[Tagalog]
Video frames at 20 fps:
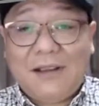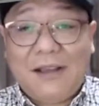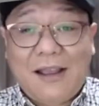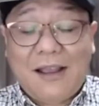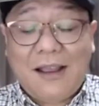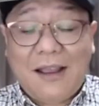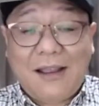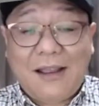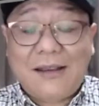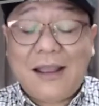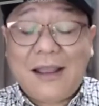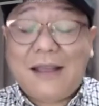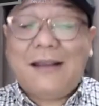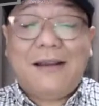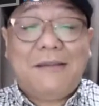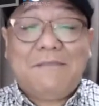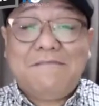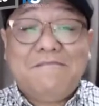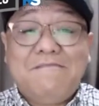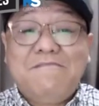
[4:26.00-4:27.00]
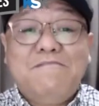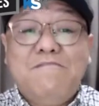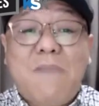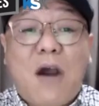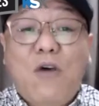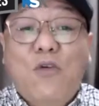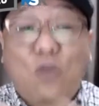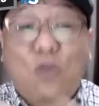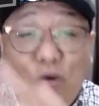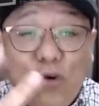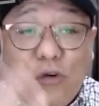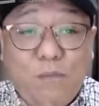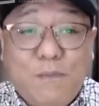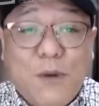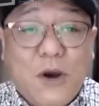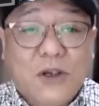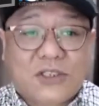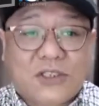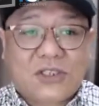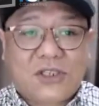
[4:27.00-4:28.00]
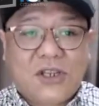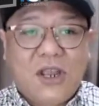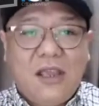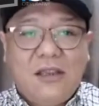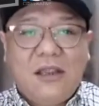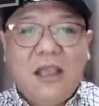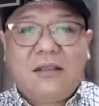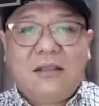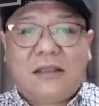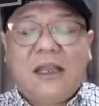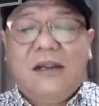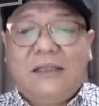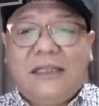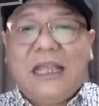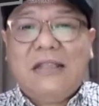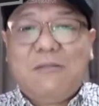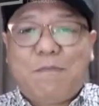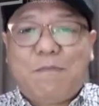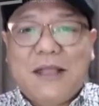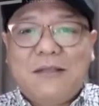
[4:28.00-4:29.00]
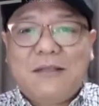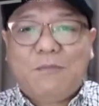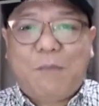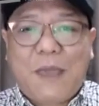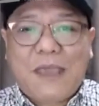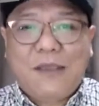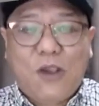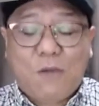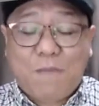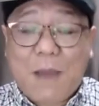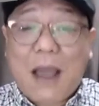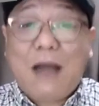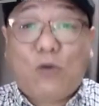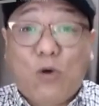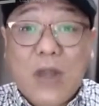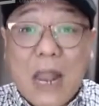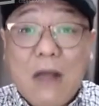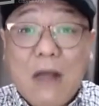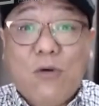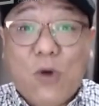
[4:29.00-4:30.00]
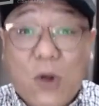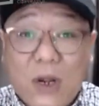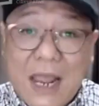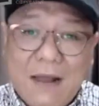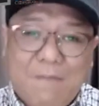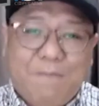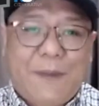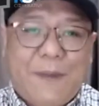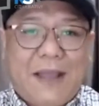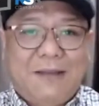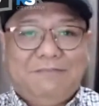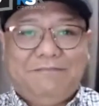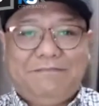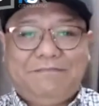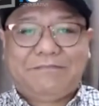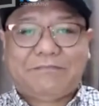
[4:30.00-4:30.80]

uh, na mauubos yung 13th month pay nyo. Baka kulang-kulang pa.